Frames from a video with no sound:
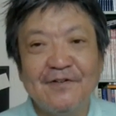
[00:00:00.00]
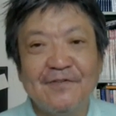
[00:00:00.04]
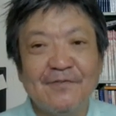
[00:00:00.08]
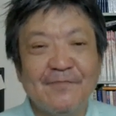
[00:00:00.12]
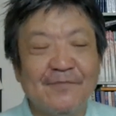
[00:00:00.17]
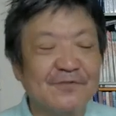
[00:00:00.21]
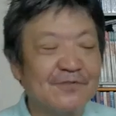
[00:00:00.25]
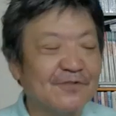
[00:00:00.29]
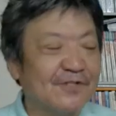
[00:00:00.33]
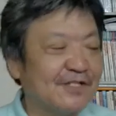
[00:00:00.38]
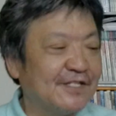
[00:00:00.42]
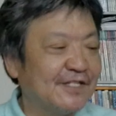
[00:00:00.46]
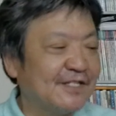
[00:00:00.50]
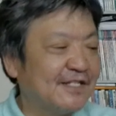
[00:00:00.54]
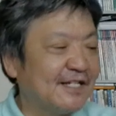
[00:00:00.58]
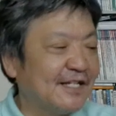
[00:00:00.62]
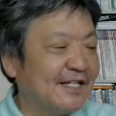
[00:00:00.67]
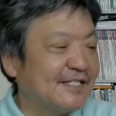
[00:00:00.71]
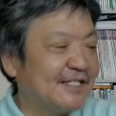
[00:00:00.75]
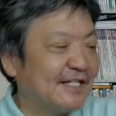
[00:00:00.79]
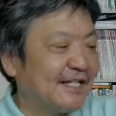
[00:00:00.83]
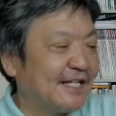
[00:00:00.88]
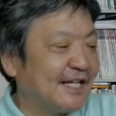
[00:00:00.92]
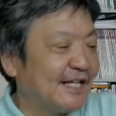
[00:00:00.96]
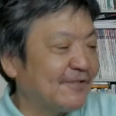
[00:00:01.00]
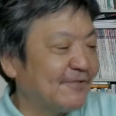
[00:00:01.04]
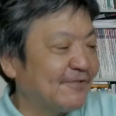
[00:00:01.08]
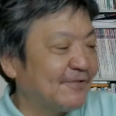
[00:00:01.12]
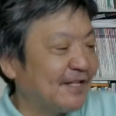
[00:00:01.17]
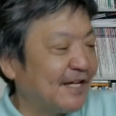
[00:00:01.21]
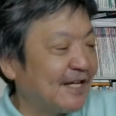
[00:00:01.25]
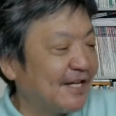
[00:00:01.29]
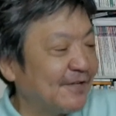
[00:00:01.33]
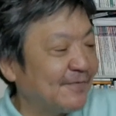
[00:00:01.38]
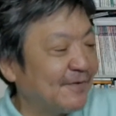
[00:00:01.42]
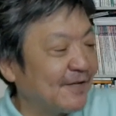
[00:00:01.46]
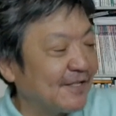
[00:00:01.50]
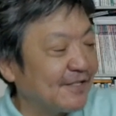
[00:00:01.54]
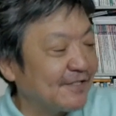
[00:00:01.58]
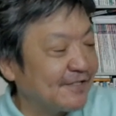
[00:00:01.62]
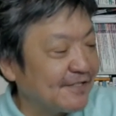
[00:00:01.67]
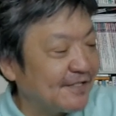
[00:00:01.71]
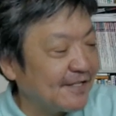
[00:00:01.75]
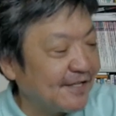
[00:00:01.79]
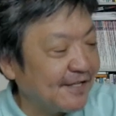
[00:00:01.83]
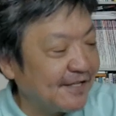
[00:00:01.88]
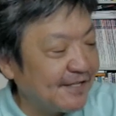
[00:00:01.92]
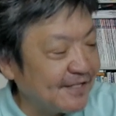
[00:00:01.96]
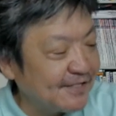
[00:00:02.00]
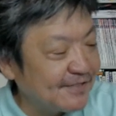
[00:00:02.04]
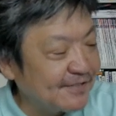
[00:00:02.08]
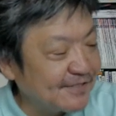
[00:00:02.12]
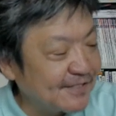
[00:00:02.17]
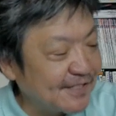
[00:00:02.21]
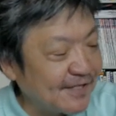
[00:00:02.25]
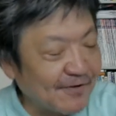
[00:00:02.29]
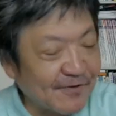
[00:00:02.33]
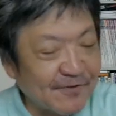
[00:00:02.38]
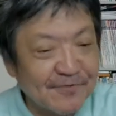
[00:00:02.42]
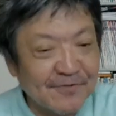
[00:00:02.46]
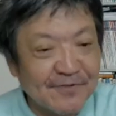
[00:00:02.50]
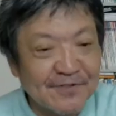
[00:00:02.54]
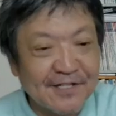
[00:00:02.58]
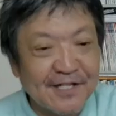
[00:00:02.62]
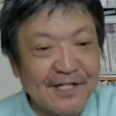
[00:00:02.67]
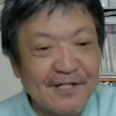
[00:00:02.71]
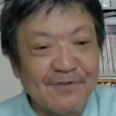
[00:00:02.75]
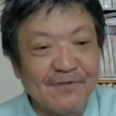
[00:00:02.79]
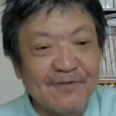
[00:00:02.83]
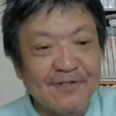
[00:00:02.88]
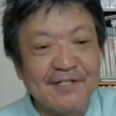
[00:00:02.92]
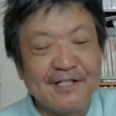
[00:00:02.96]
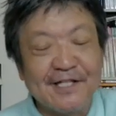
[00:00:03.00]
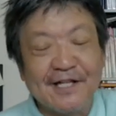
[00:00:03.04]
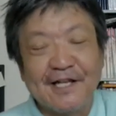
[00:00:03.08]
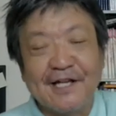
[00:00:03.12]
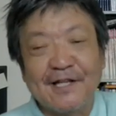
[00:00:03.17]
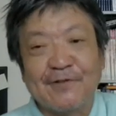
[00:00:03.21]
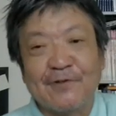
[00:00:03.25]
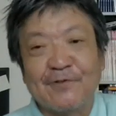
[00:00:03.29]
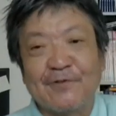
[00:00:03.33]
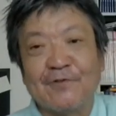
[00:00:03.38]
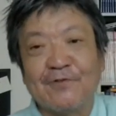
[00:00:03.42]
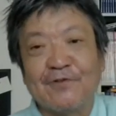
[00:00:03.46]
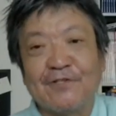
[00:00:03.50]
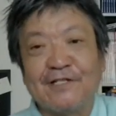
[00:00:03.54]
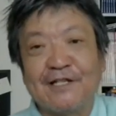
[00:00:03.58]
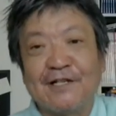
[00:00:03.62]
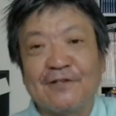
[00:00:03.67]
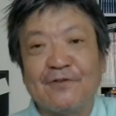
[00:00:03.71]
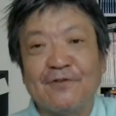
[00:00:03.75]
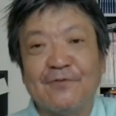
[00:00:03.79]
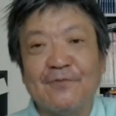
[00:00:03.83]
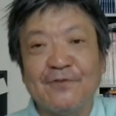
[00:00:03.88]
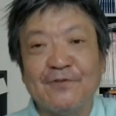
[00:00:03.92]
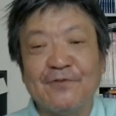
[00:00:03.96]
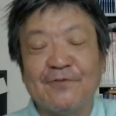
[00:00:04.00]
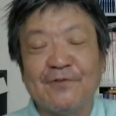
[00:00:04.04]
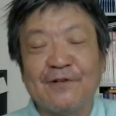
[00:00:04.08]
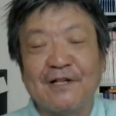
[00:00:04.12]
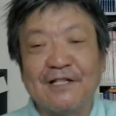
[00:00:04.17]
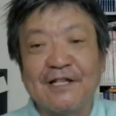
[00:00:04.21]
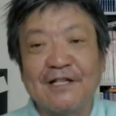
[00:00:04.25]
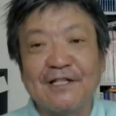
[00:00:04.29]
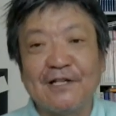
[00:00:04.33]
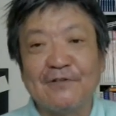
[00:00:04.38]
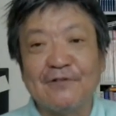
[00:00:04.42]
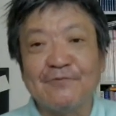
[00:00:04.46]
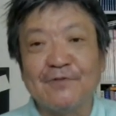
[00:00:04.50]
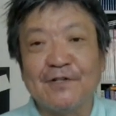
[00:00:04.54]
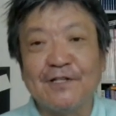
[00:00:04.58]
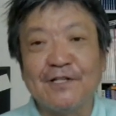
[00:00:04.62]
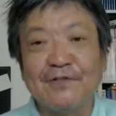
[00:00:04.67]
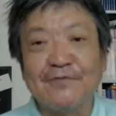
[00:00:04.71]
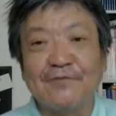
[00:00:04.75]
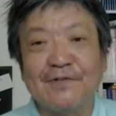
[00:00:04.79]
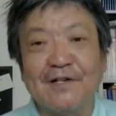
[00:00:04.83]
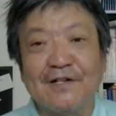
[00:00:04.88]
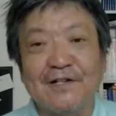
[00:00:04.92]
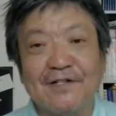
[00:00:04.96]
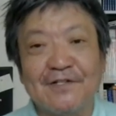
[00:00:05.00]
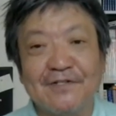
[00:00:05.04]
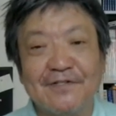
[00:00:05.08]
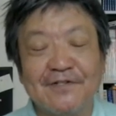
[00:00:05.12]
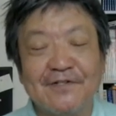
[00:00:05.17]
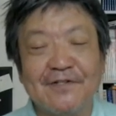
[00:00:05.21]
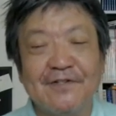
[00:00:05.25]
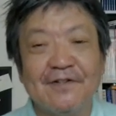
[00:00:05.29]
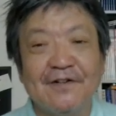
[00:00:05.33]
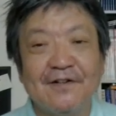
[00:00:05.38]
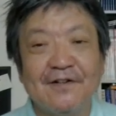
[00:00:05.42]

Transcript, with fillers: もっとしっかりした野党であればですねいつかはこの政党に政権と投資なんて思い方うがだんだん増えてくるわけですよ。